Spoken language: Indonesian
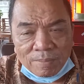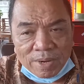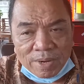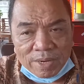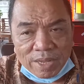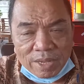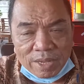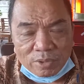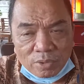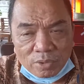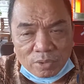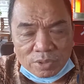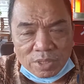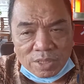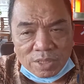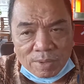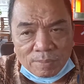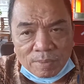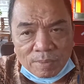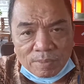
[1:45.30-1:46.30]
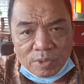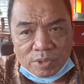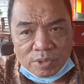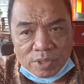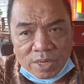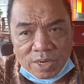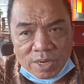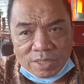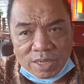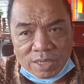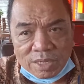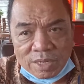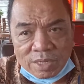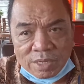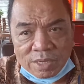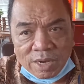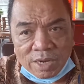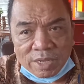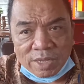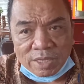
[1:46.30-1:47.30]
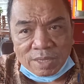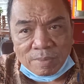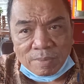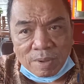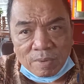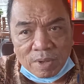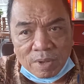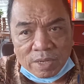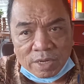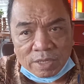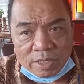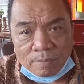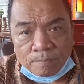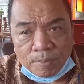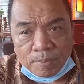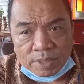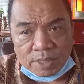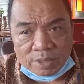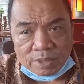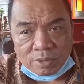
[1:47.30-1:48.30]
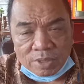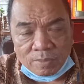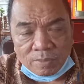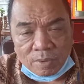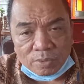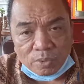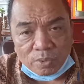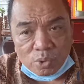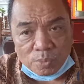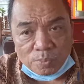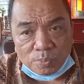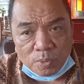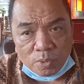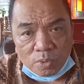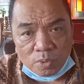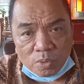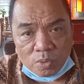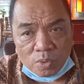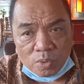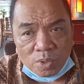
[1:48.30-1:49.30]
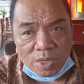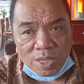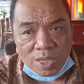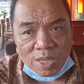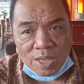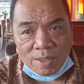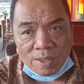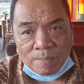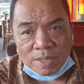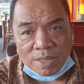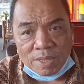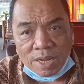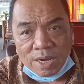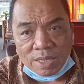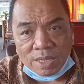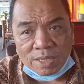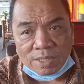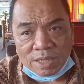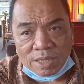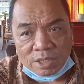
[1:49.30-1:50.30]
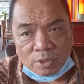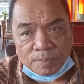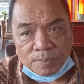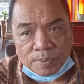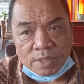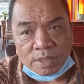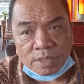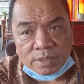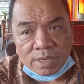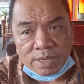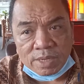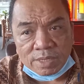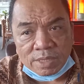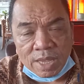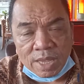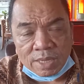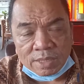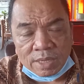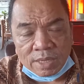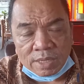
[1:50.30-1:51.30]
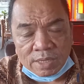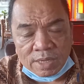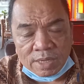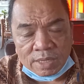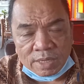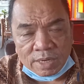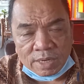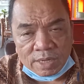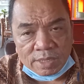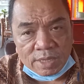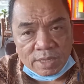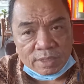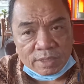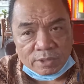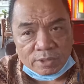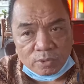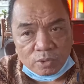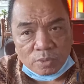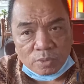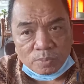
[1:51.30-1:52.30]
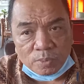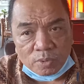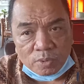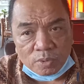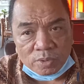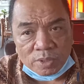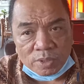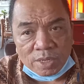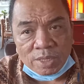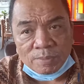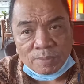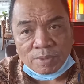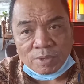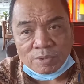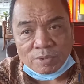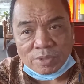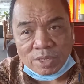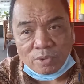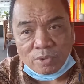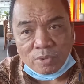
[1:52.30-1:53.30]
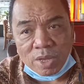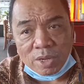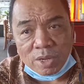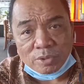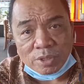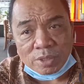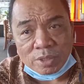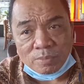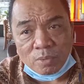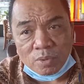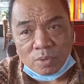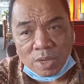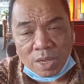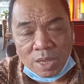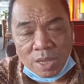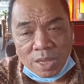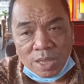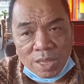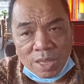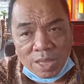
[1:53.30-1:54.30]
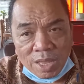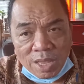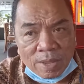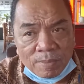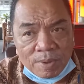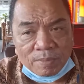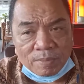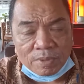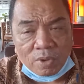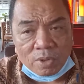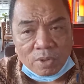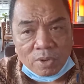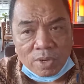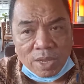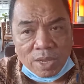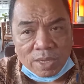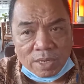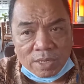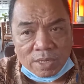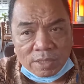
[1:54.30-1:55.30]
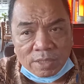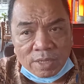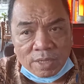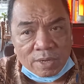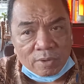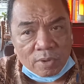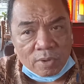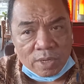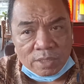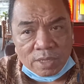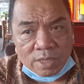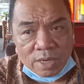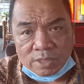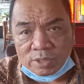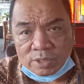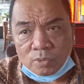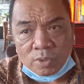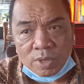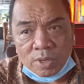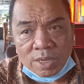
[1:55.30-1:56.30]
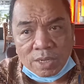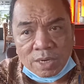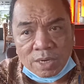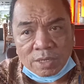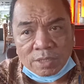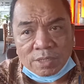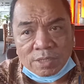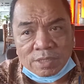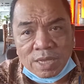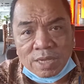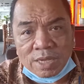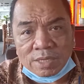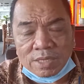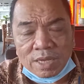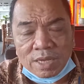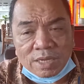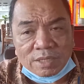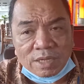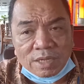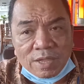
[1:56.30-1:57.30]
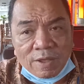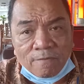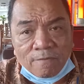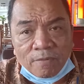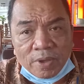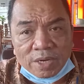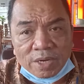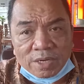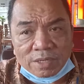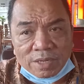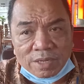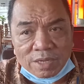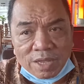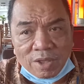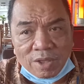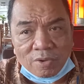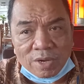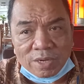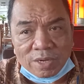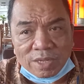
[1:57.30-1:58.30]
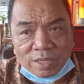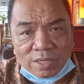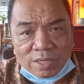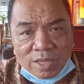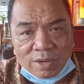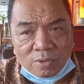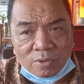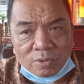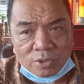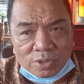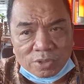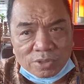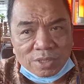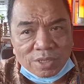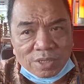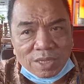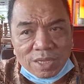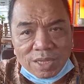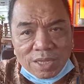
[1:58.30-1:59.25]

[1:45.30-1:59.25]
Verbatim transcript: mereka itu tidak memenuhi syarat karena nilainya di bawah grade 4 atau di bawah 70. Padahal ada satu peserta yang di atas yang nilainya di atas 70. Nah, ini menurut saya juga harus terbuka. Kami mendorong agar ini dilakukan seleksi ulang karena sangat-sangat tidak fair ketika orang yang tidak lulus